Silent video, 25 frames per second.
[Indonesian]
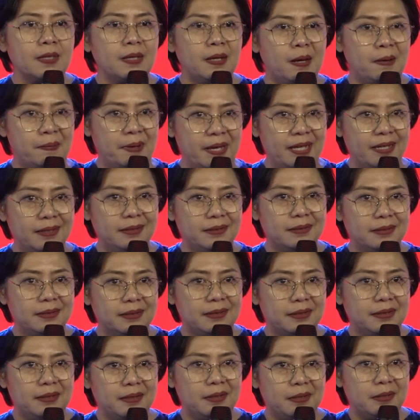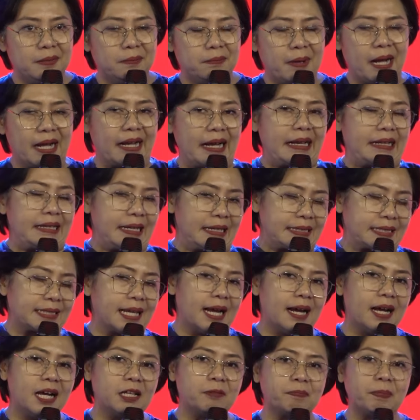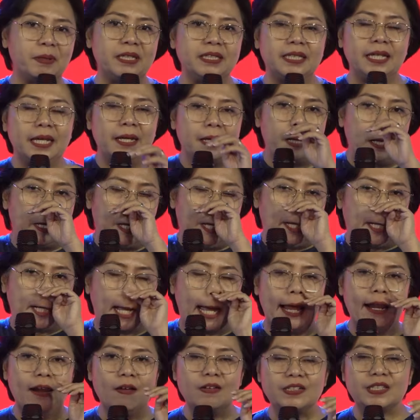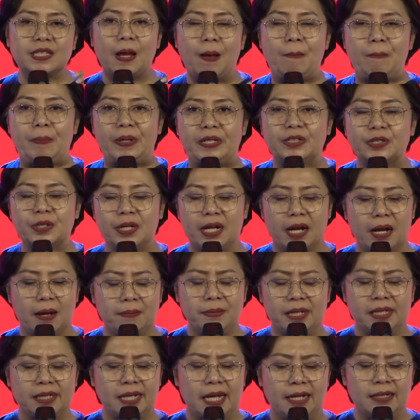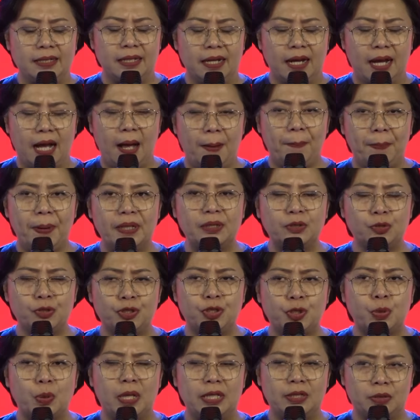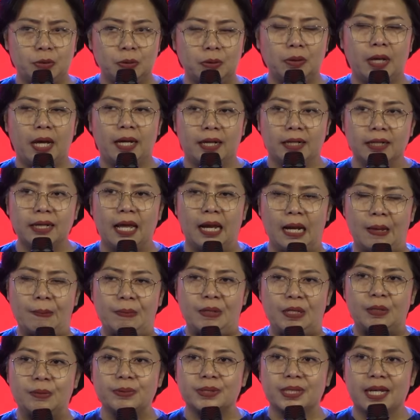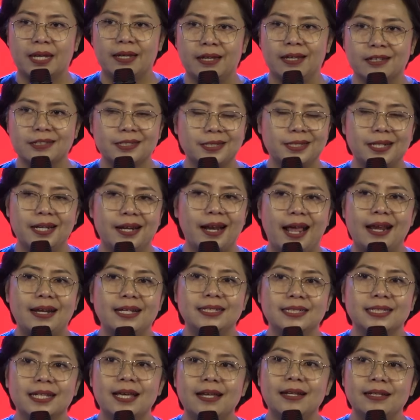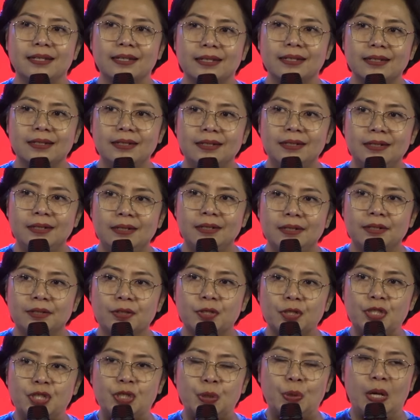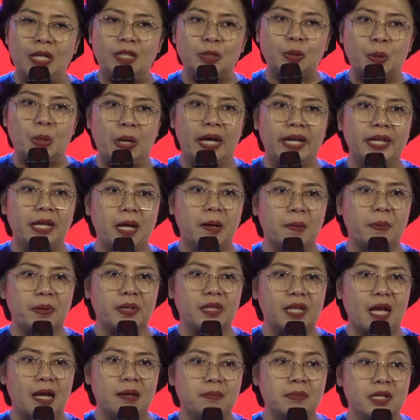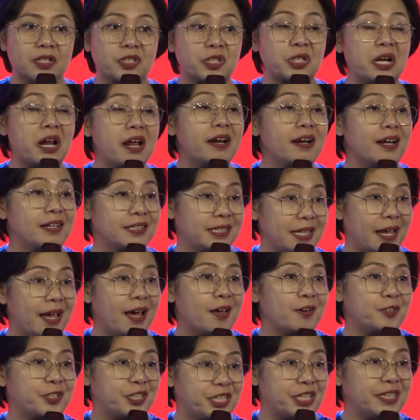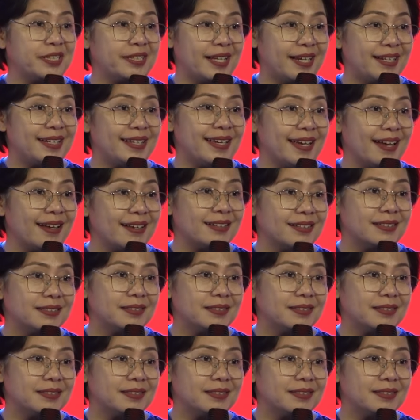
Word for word: Amin. Makanya sangat penting kalau sampai saudara bertanya, apa tujuan Tuhan dalam hidup saya? Sederhana sekali. Tujuan Tuhan yang pertama, saudara dan saya harus cinta dia.